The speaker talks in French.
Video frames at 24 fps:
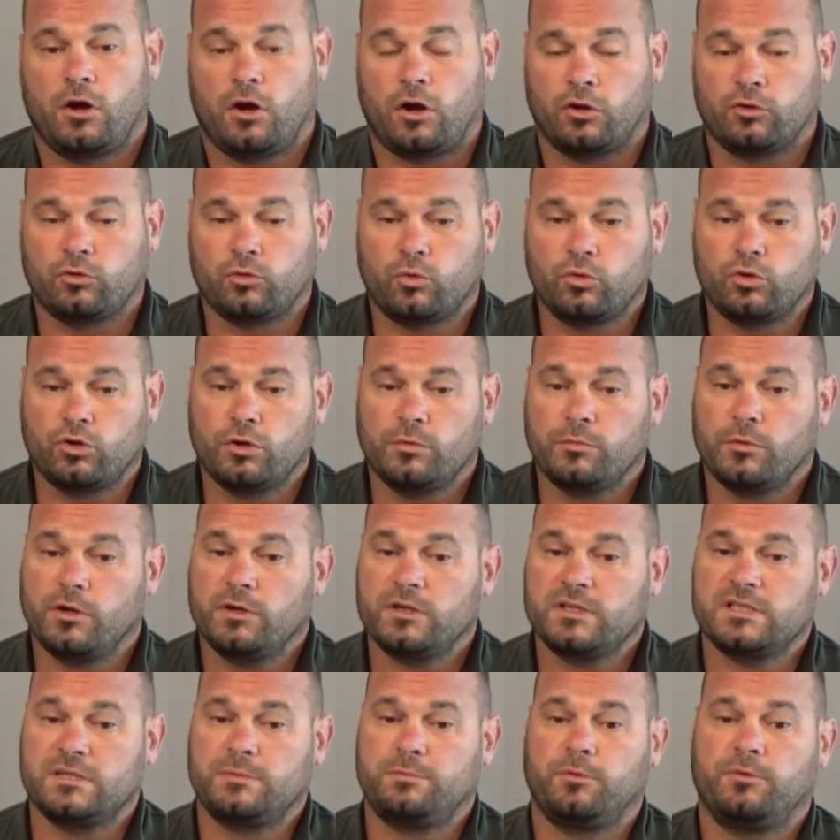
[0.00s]
un tronc
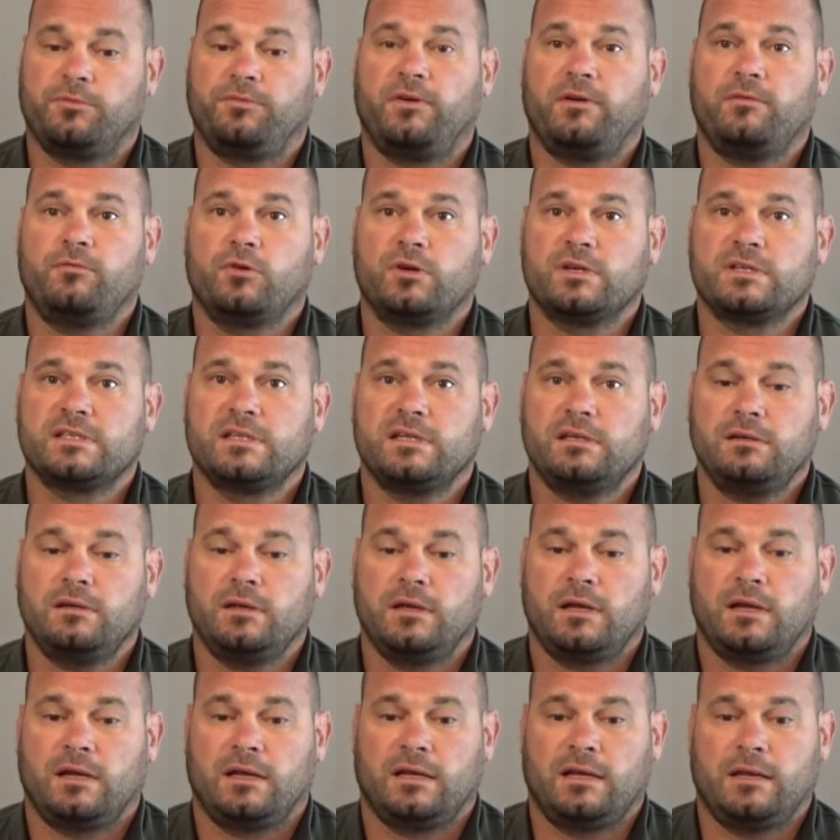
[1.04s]
commun qui peut favoriser
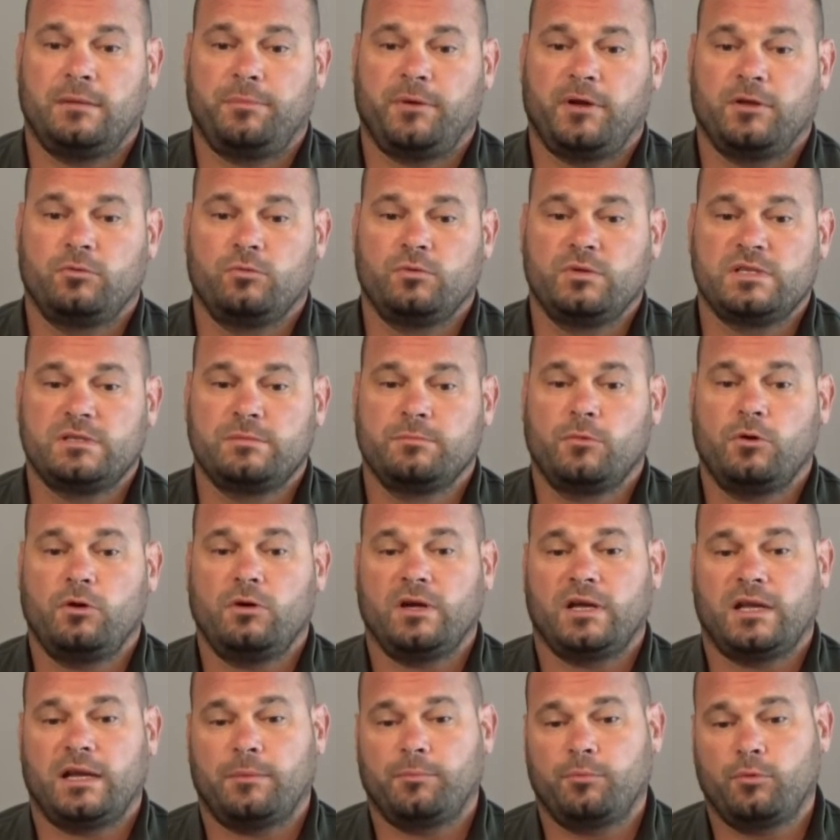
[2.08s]
l'épanouissement
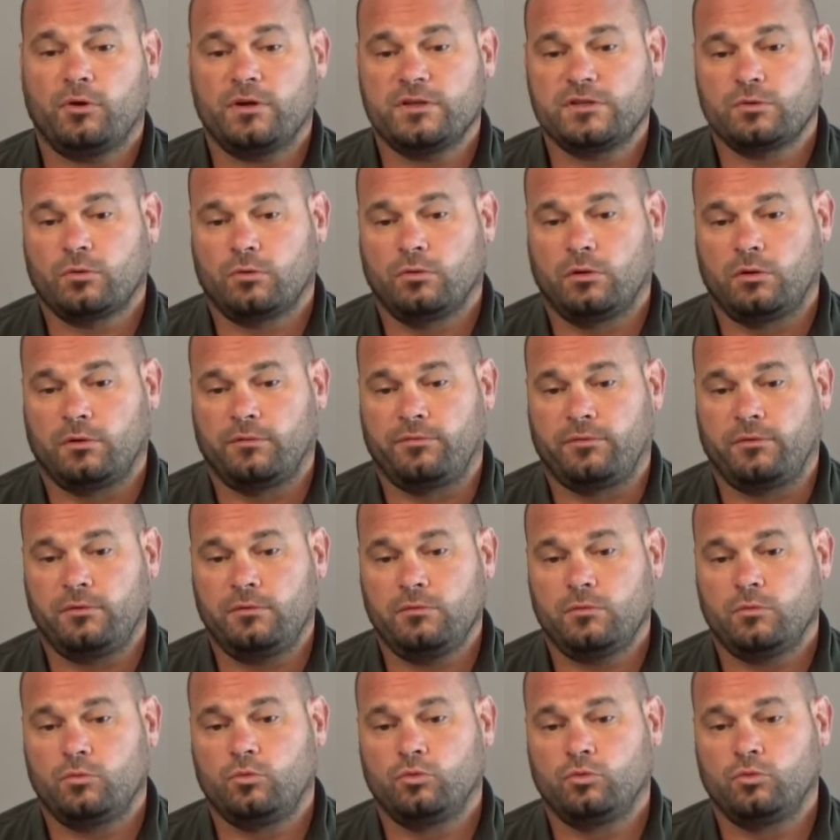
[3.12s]
et la progression de l'enfant